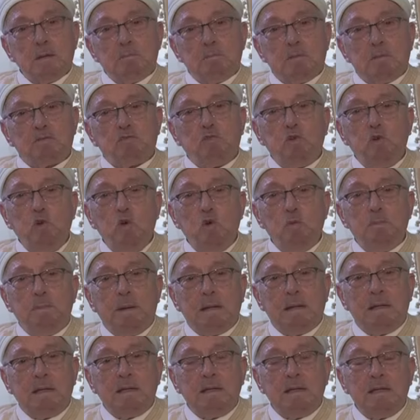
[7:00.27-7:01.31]

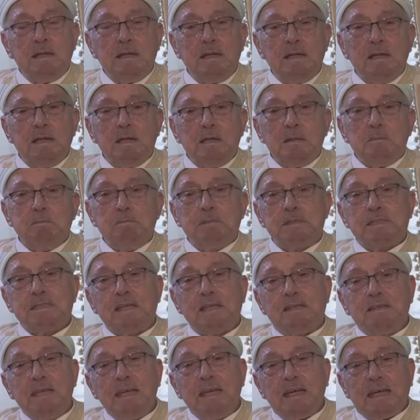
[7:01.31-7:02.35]
مصحوبا
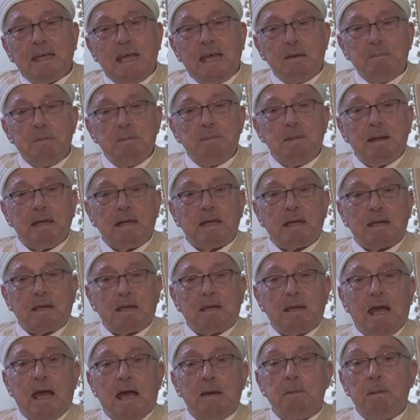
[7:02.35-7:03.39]
بالصديق ابي بكر
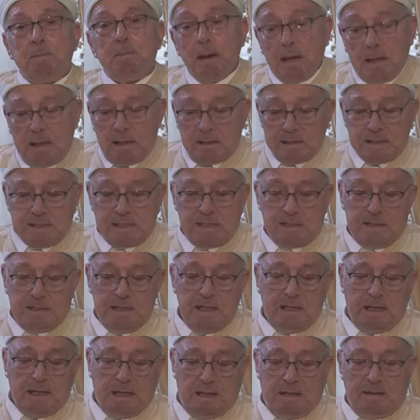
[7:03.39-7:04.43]
أبا بكر
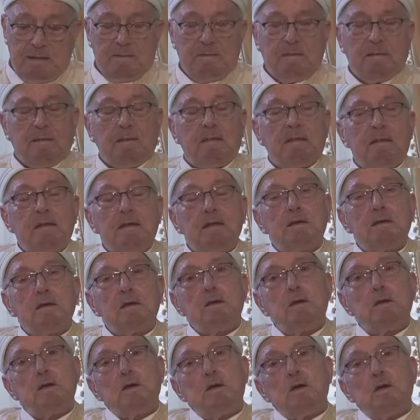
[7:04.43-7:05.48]
الصديق
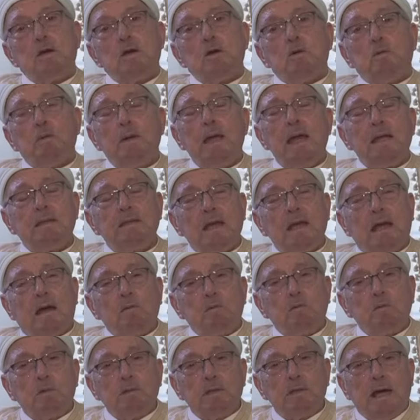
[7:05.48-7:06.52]
ويأتي
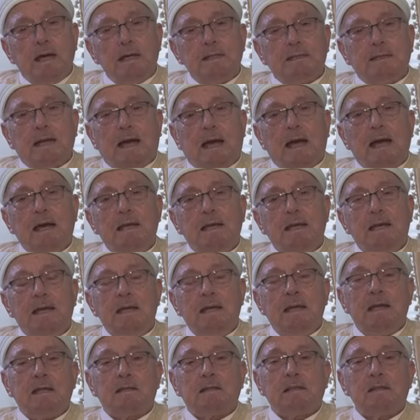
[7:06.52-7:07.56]
قول الله تعالى
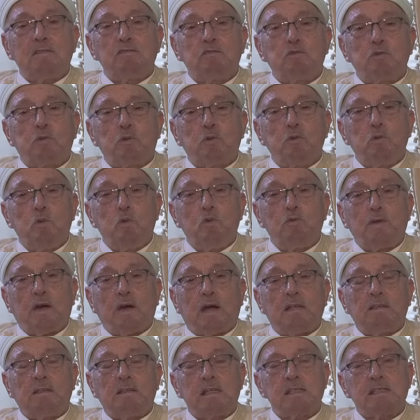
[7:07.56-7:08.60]
إلا تنصروه
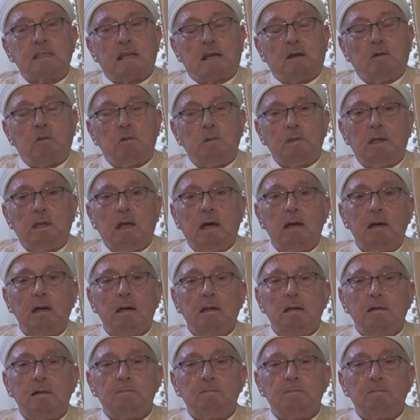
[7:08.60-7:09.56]
فقد نصره الله